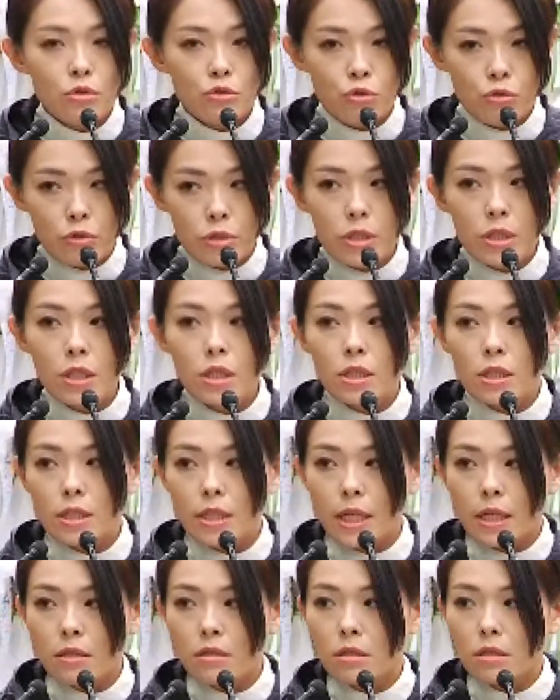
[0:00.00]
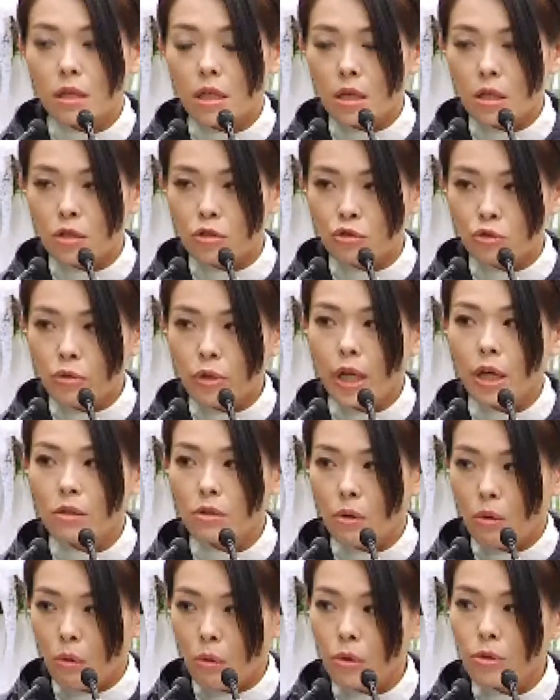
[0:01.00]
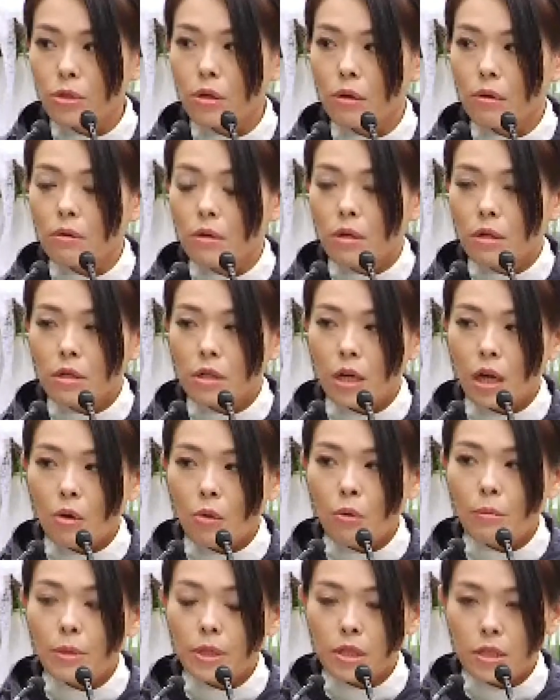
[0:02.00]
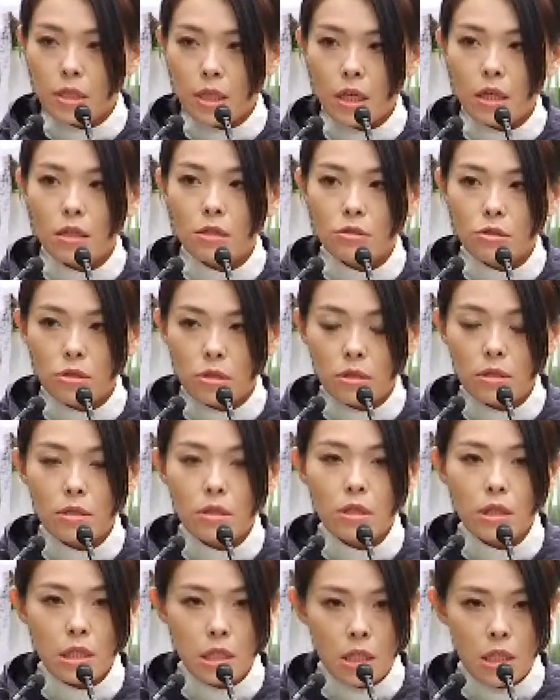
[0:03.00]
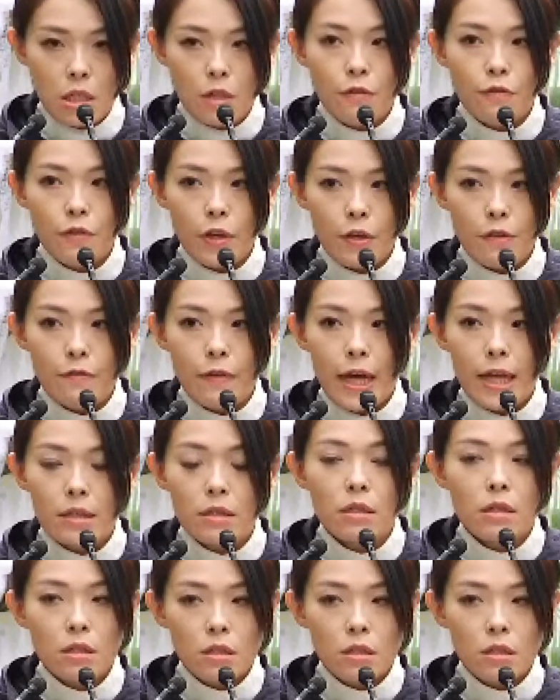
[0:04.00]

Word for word: 出席这样子的一个重要的活动，让我们的这一个日子的意义非凡，